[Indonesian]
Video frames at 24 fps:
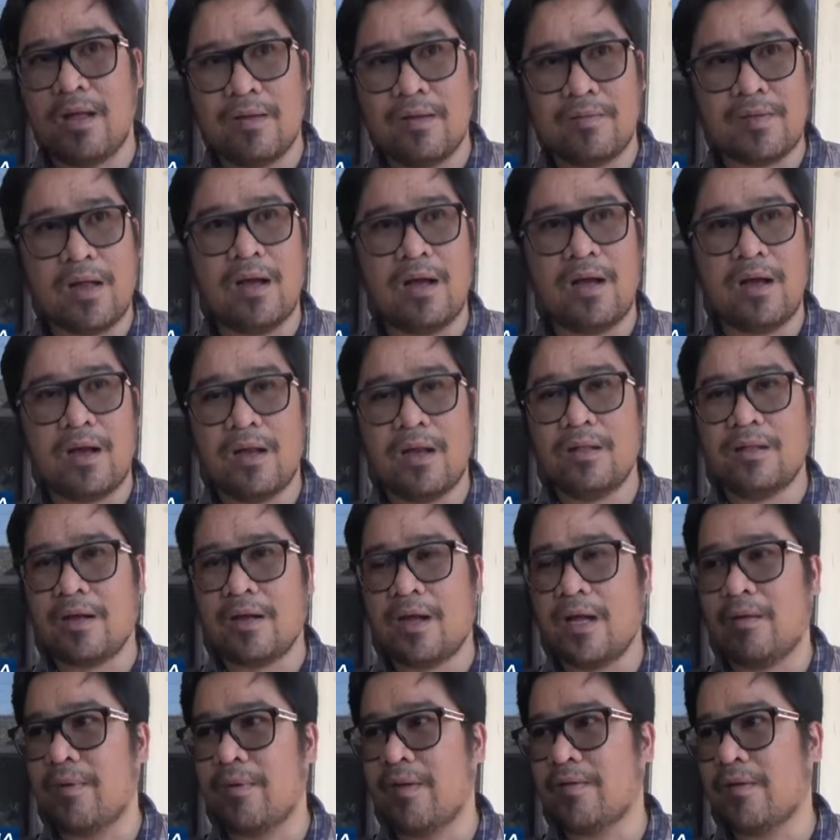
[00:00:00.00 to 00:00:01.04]
sangkakan
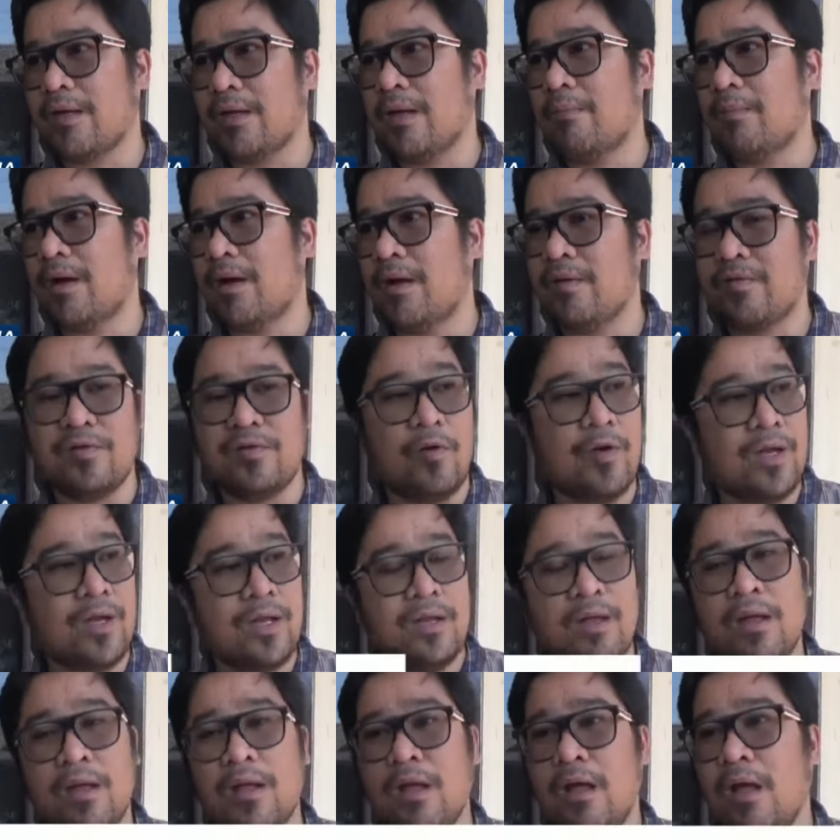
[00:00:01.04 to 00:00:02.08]
terkait pasalnya apakah sejauh ini